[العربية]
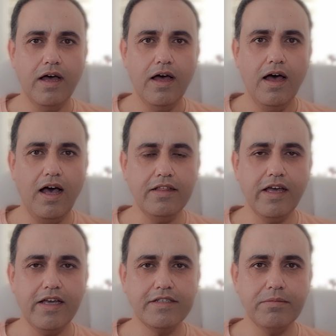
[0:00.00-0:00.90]
حتى
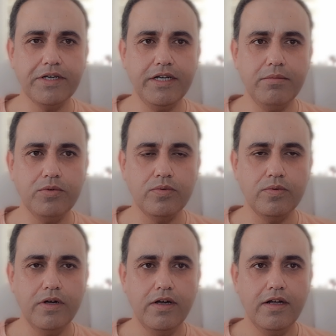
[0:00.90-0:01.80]
يستمكن منه
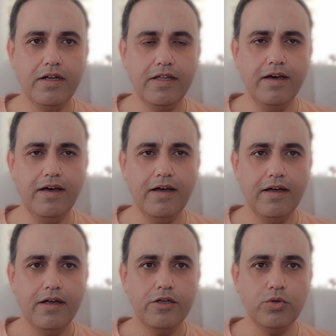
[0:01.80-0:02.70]
لذا
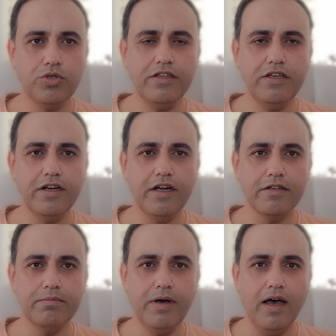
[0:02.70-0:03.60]
يشدد
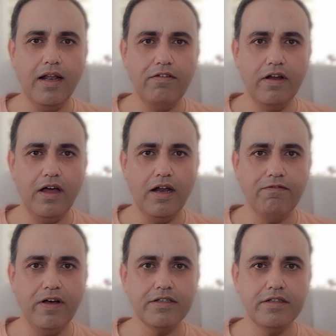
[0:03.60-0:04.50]
الأطباء على
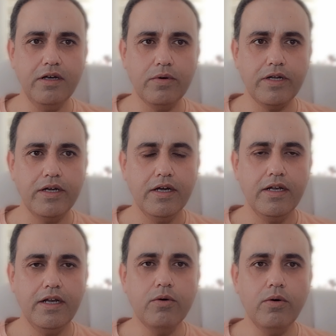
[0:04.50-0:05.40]
الفحص الدوري
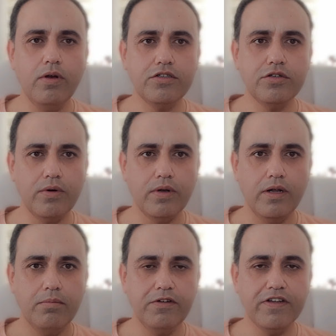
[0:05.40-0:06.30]
للكوليسترول
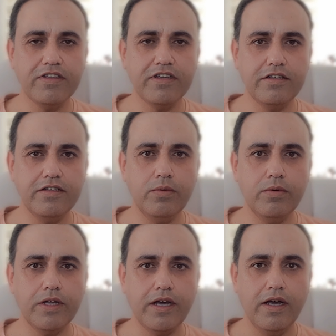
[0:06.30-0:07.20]
بفترات
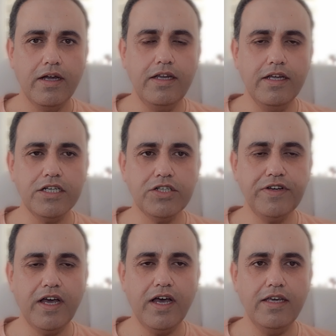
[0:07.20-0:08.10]
دورية لكشف
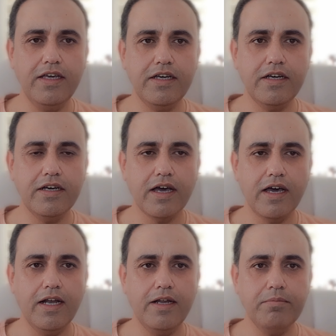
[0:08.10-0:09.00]
أي
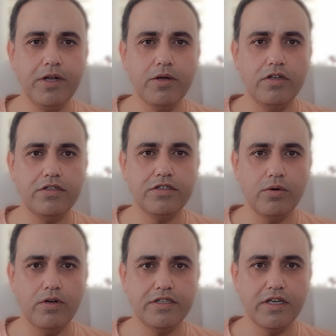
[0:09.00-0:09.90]
خلل
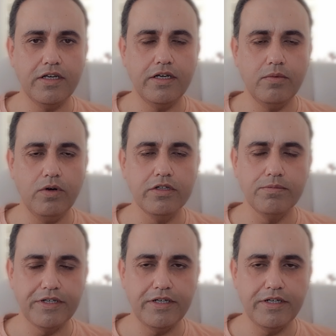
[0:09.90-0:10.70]
بالكوليسترول السيء وضبطه